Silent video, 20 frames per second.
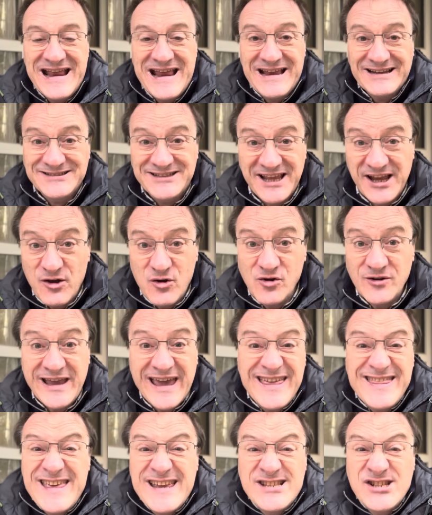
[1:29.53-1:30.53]
dijo
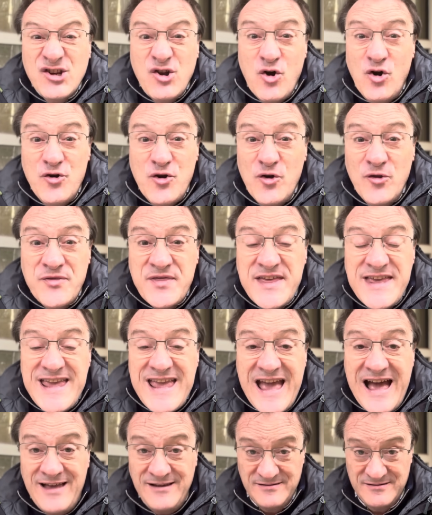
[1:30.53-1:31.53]
que
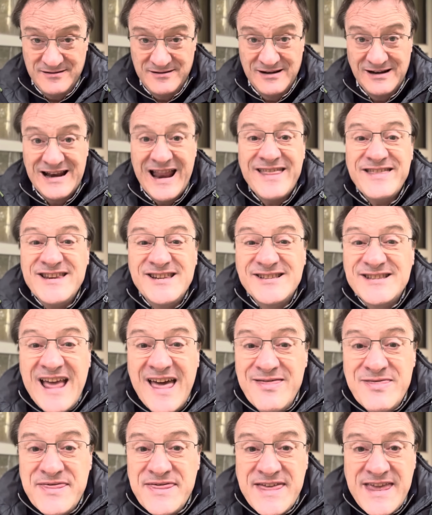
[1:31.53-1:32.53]
desconocía la
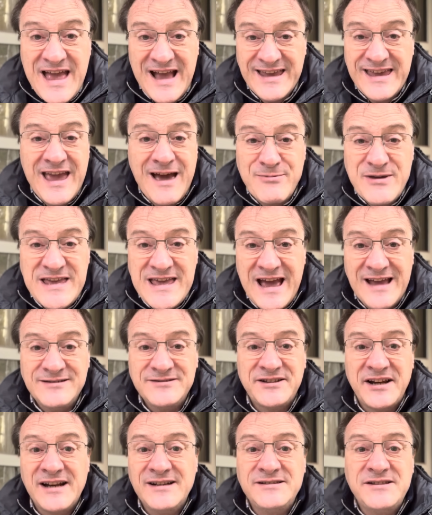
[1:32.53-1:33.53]
distancia que había
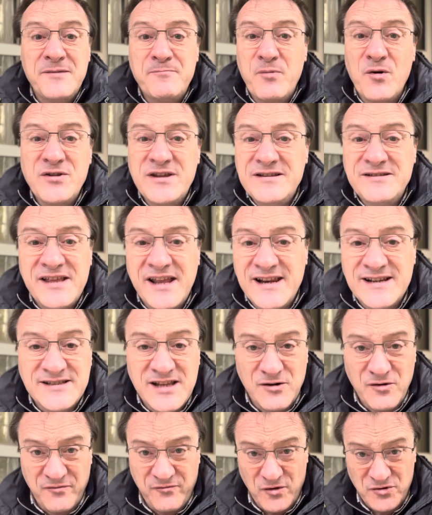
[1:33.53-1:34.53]
entre el tipo de interés
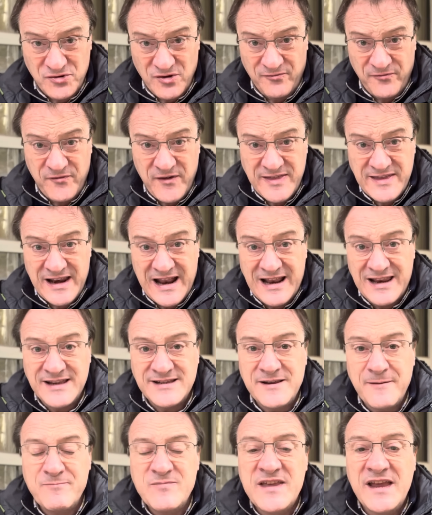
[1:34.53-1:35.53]
de los fondos
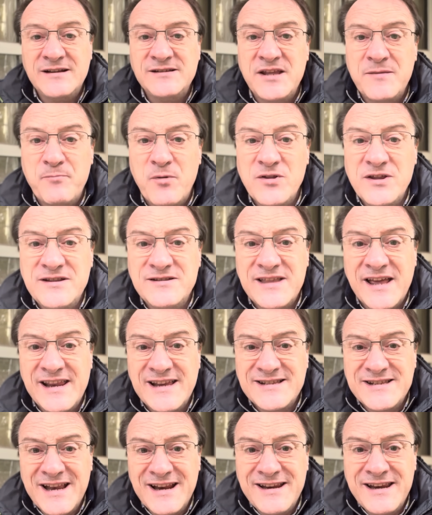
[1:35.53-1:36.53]
federales y el tipo de
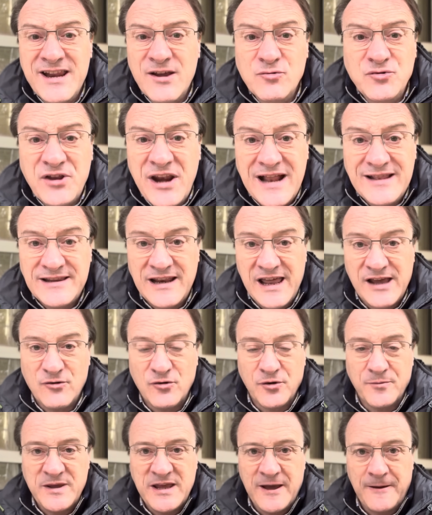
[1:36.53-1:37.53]
interés neutral de la
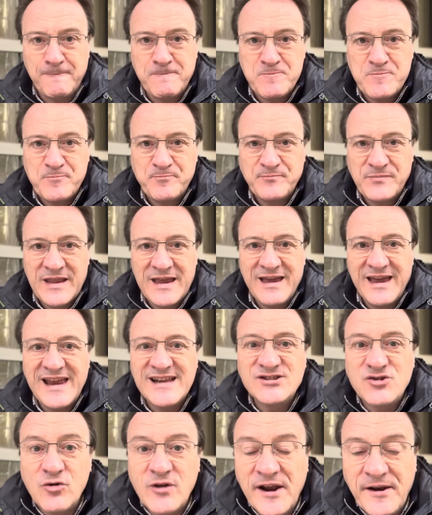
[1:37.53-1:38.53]
economía.
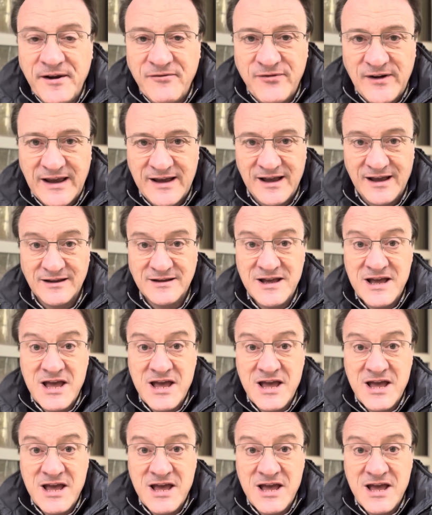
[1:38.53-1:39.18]
¿Esto qué refleja?